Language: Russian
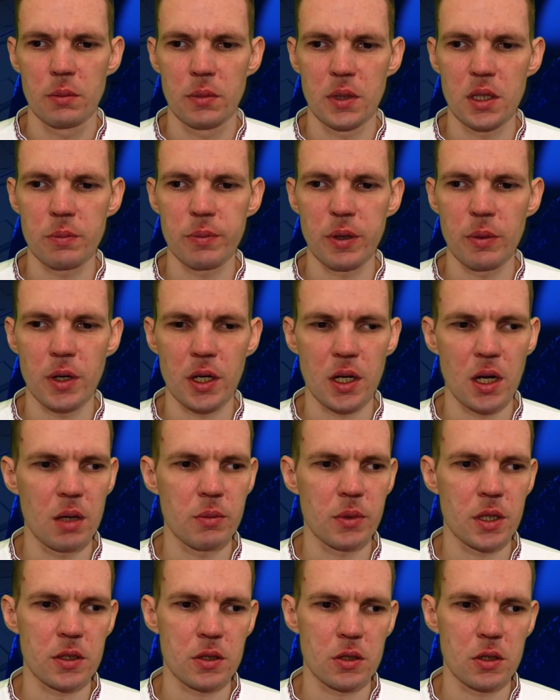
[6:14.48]
Мы
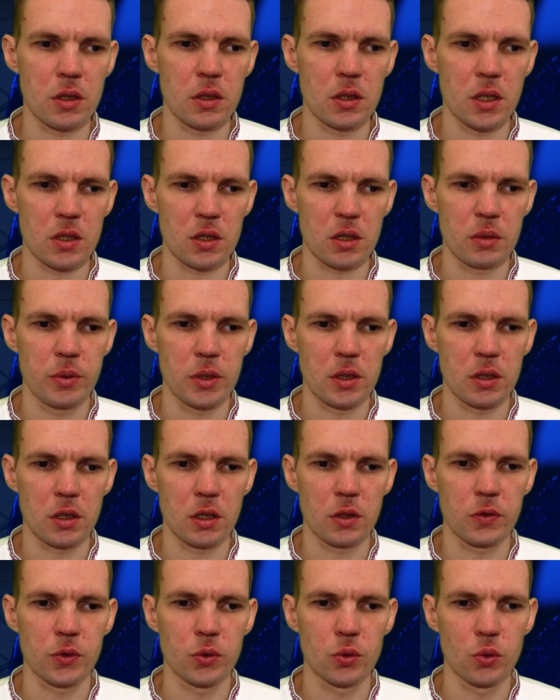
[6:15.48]
помогаем растить наших
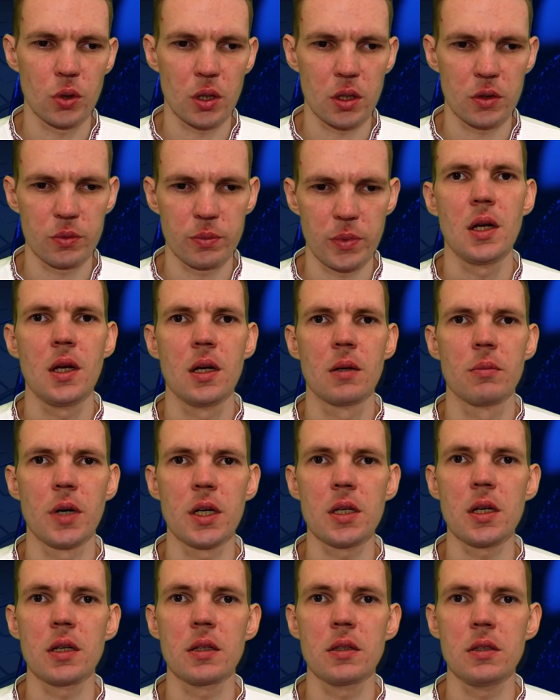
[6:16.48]
пятерых внуков.
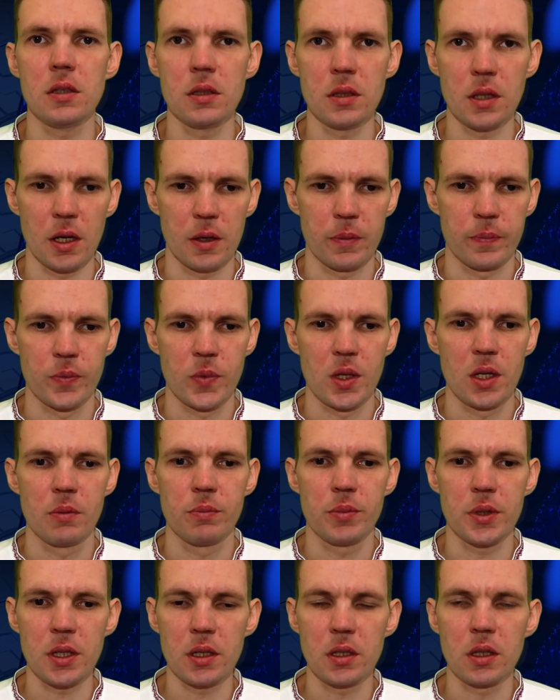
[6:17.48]
Моя Нина –
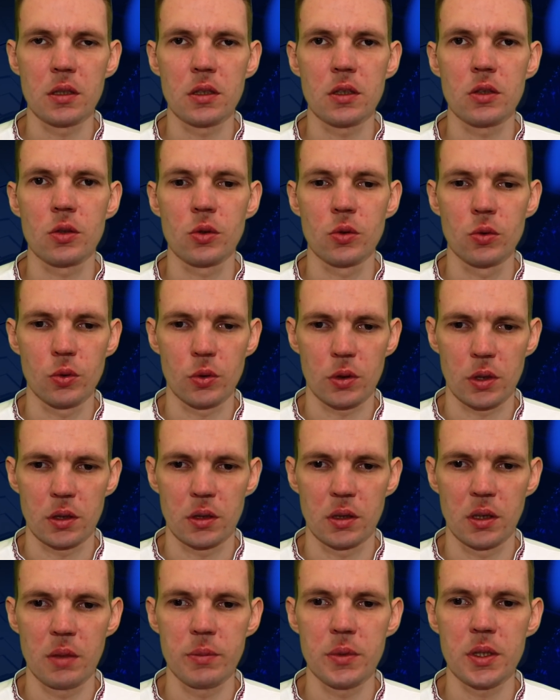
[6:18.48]
преданный друг.
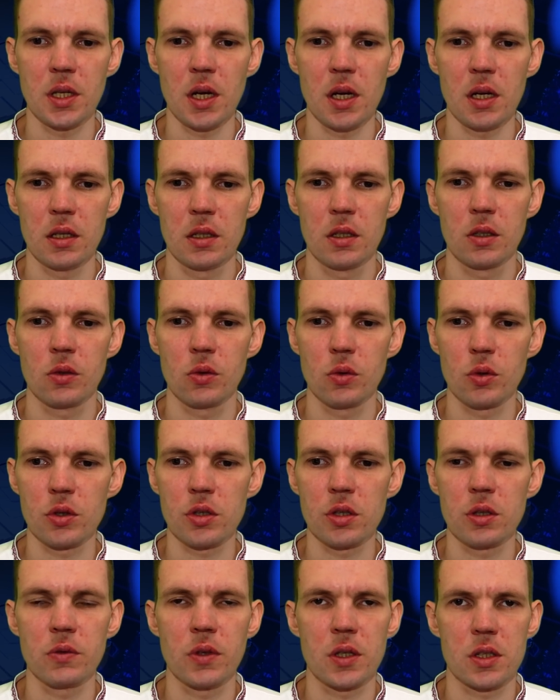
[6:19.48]
Для меня
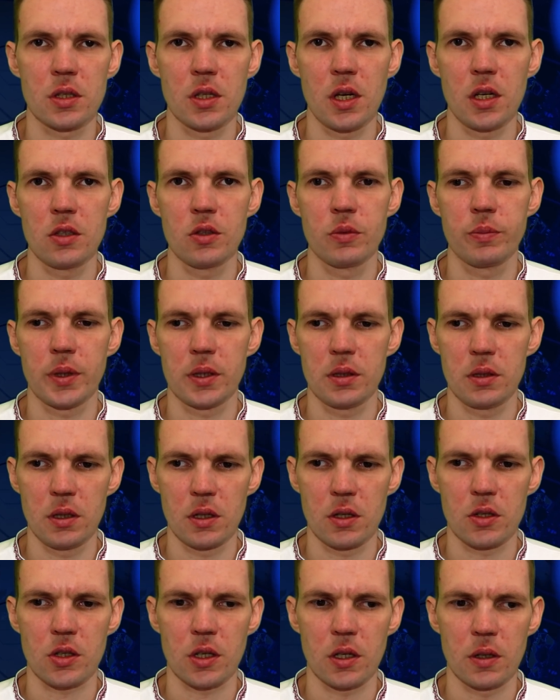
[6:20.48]
очень важна ее
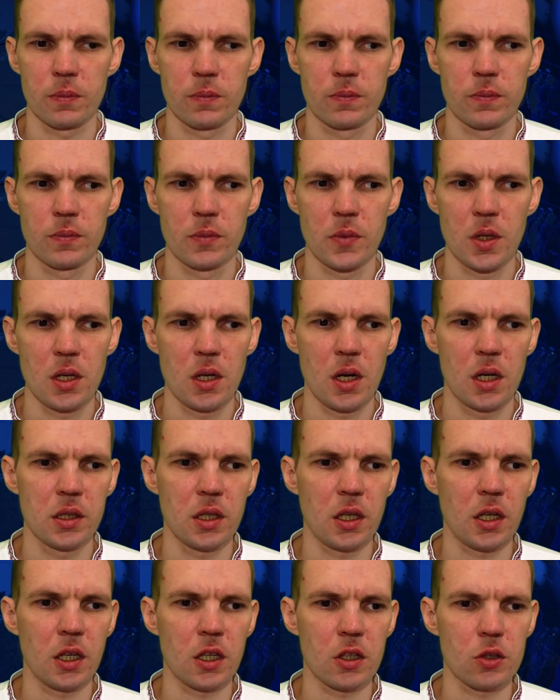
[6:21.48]
поддержка.
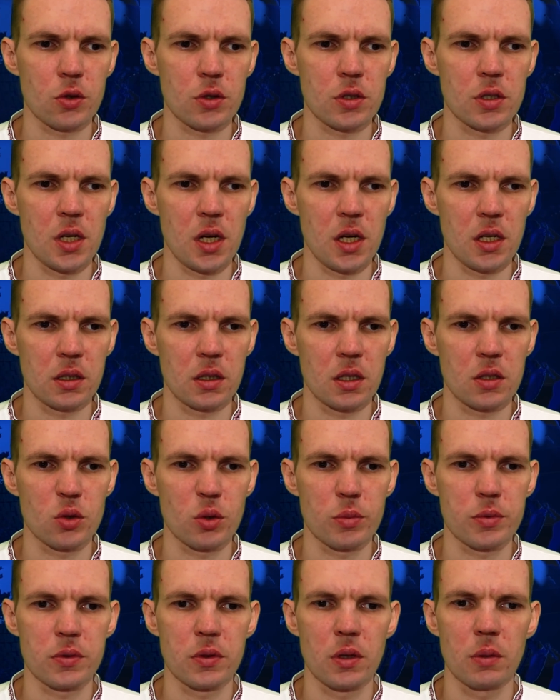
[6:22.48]
Она хорошо знает на
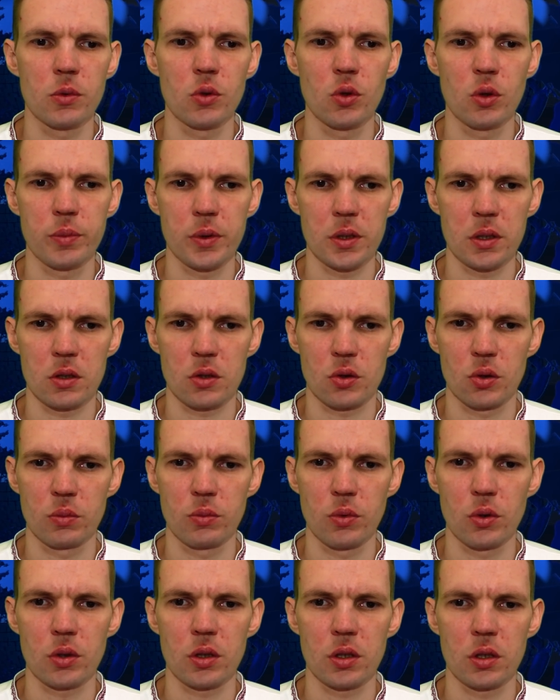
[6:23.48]
собственном опыте, что
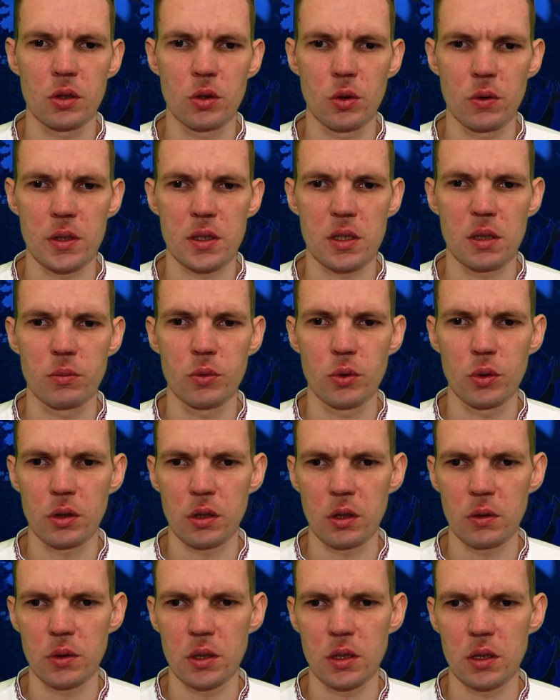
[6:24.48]
Бог Иегова
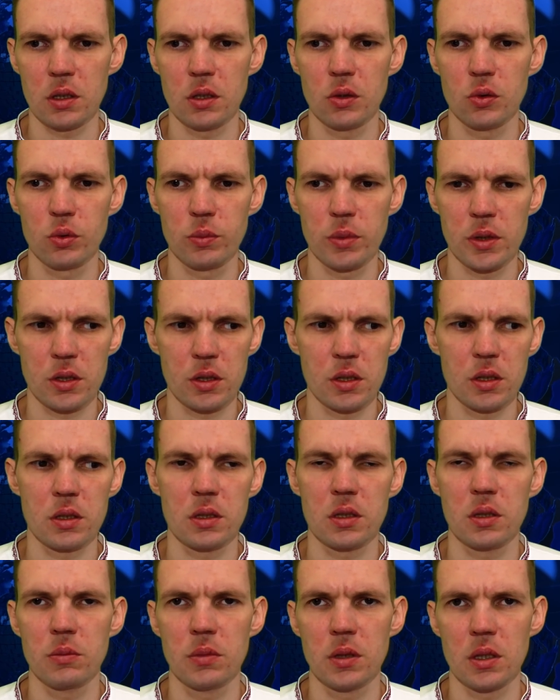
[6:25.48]
заботливый и любящий
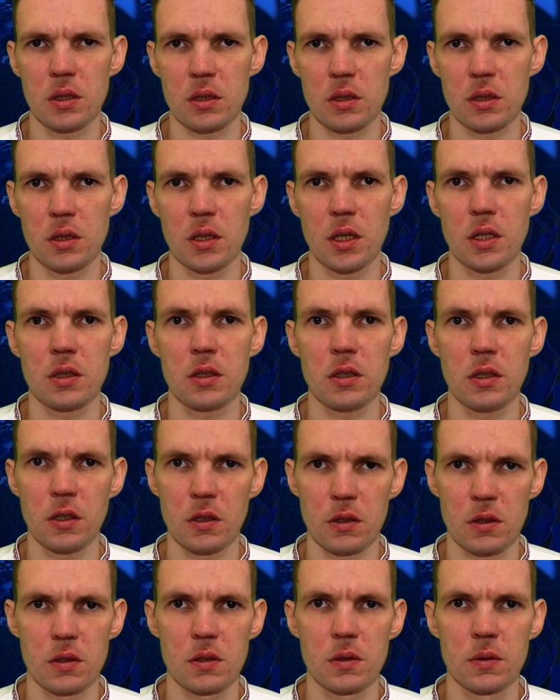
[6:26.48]
Небесный
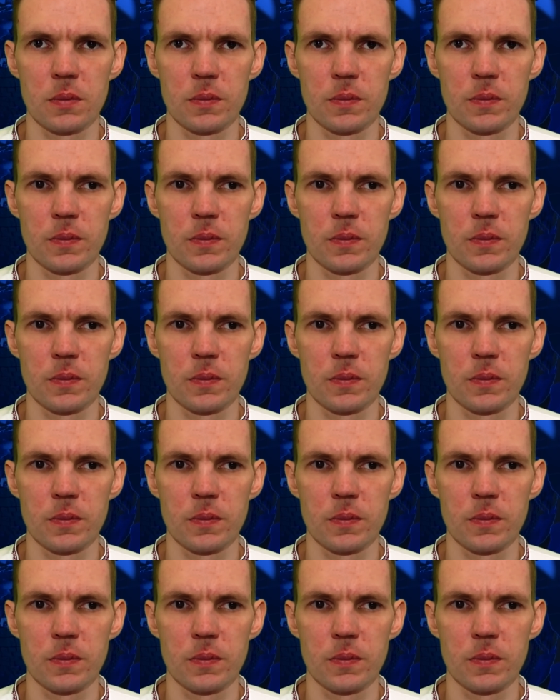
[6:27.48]
Отец.